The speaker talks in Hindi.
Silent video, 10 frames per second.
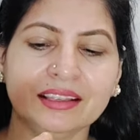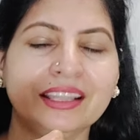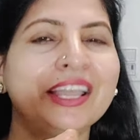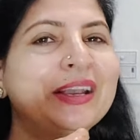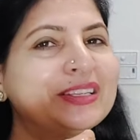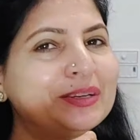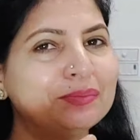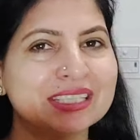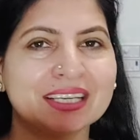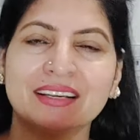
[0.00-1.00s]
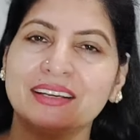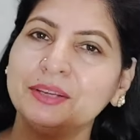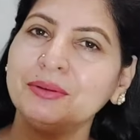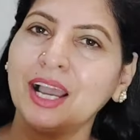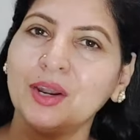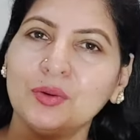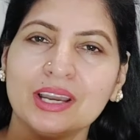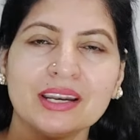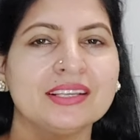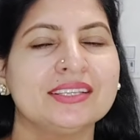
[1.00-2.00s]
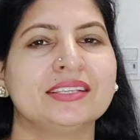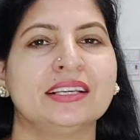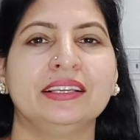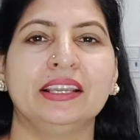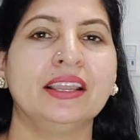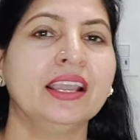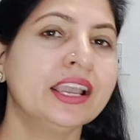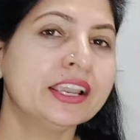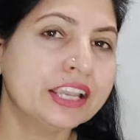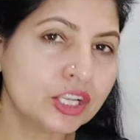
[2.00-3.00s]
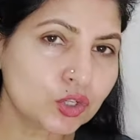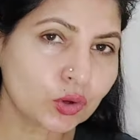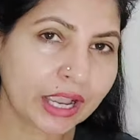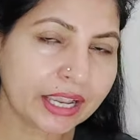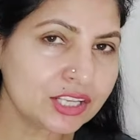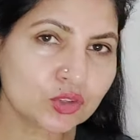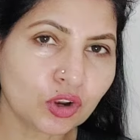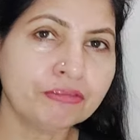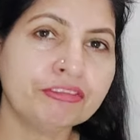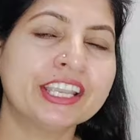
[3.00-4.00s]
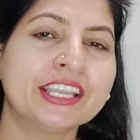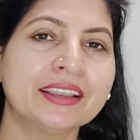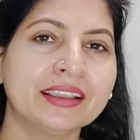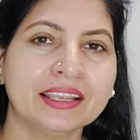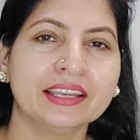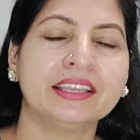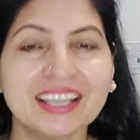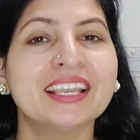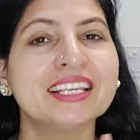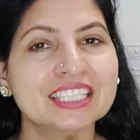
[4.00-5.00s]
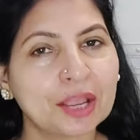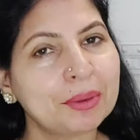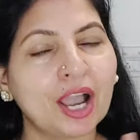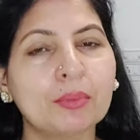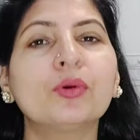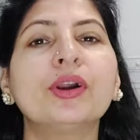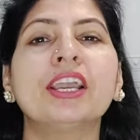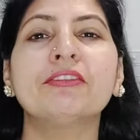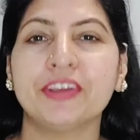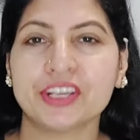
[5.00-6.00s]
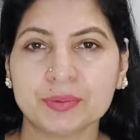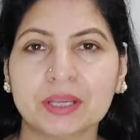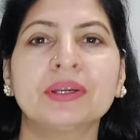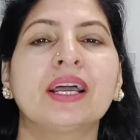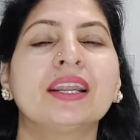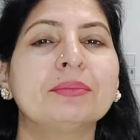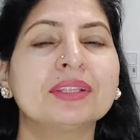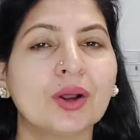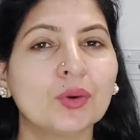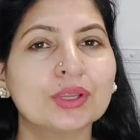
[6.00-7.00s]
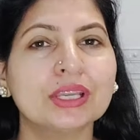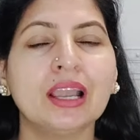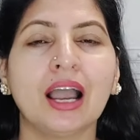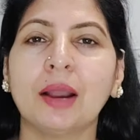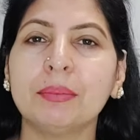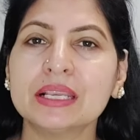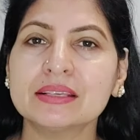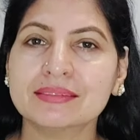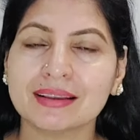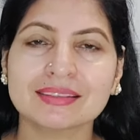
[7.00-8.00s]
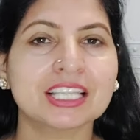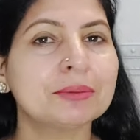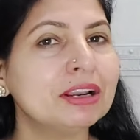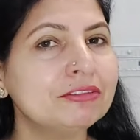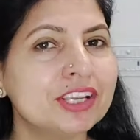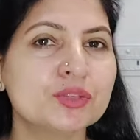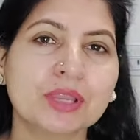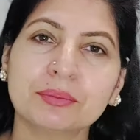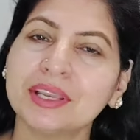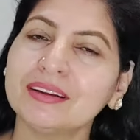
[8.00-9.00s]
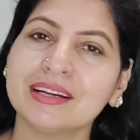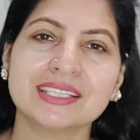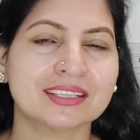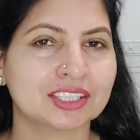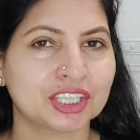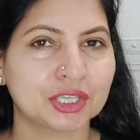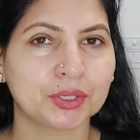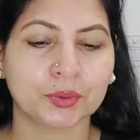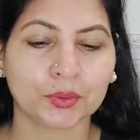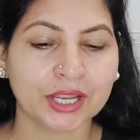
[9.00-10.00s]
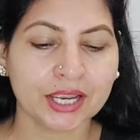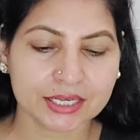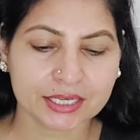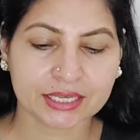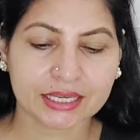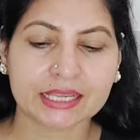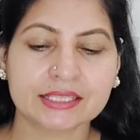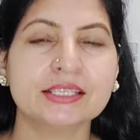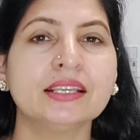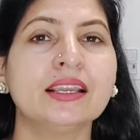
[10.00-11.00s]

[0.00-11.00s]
एक चम्मच के करीब आलू का रस चाहिए ये जो है इसको हम फेंकेंगे नहीं इसका मैं आपको एक फेस पैक बनाना बताऊंगी आप इसका इस्तेमाल फेस पैक में कर सकते हो ठीक है जी